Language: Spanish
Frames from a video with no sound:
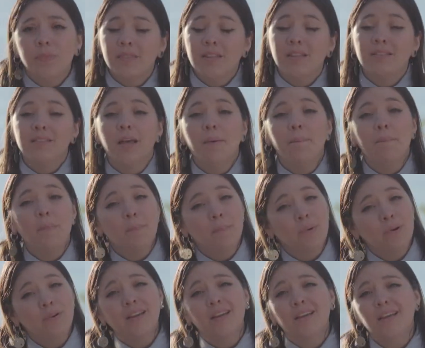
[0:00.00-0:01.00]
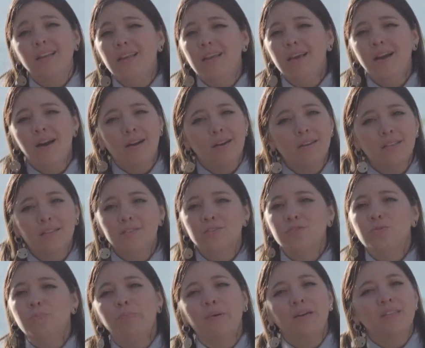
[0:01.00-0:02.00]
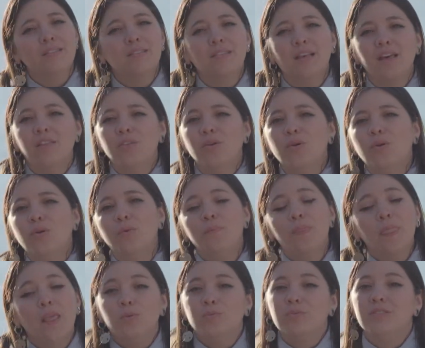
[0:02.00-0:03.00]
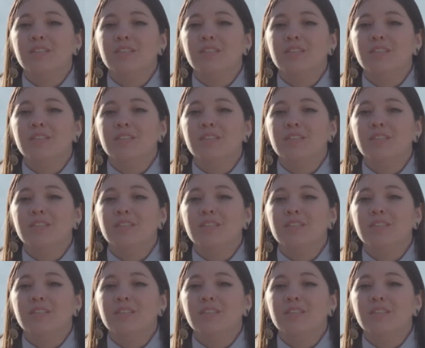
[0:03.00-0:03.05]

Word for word: Tantas memorias que les arte su pasado. Un